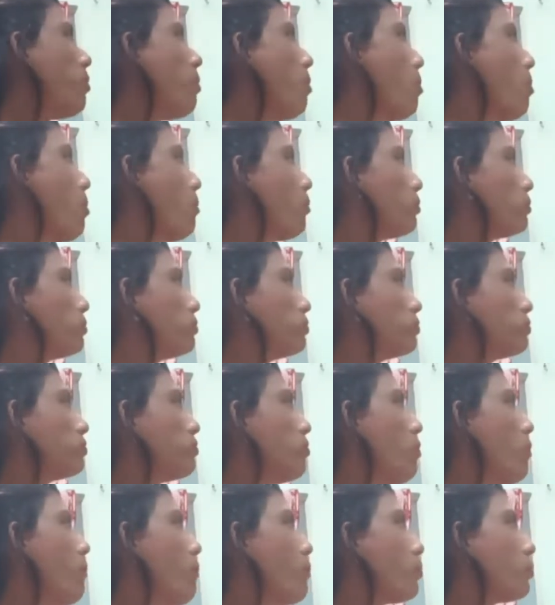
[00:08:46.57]
సో
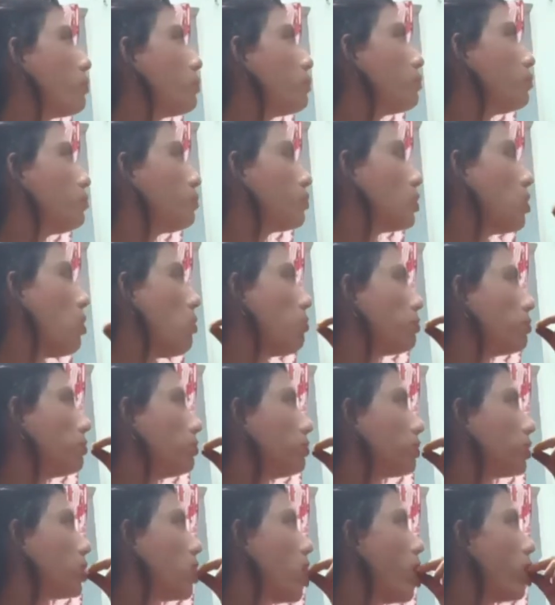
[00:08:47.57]
స్వీట్ కార్న్ అయితే అలా
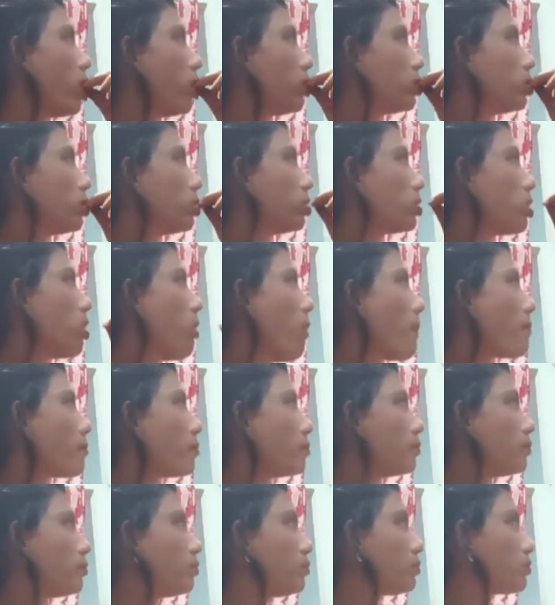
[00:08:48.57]
తినేస్తున్నాం ఇద్దరం
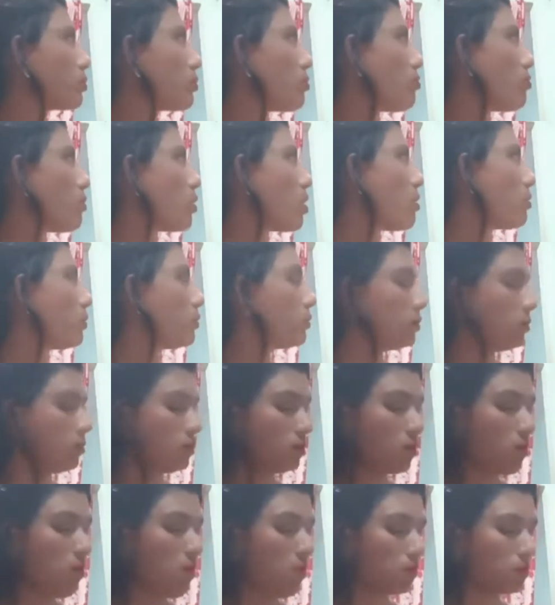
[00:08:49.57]

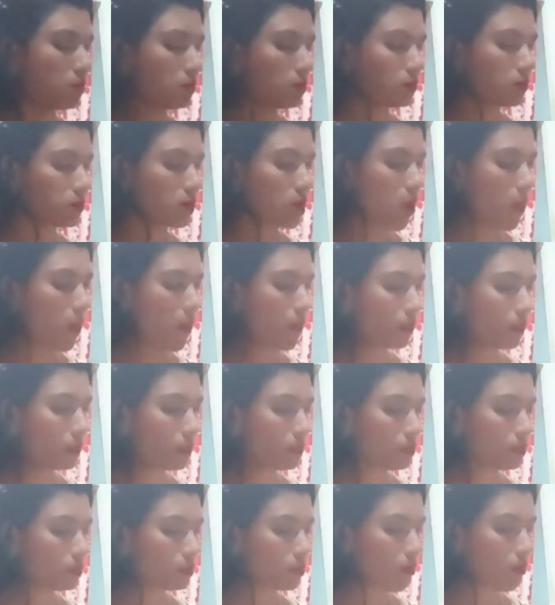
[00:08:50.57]
టీవీ చూస్తూ
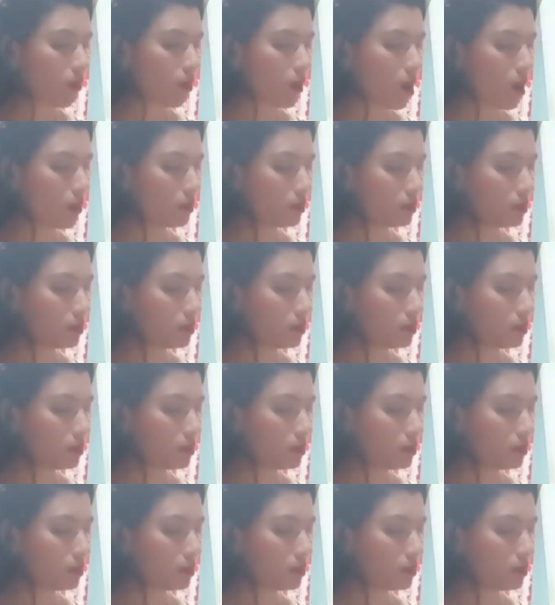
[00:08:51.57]
తింటున్నామండి ఇక్కడ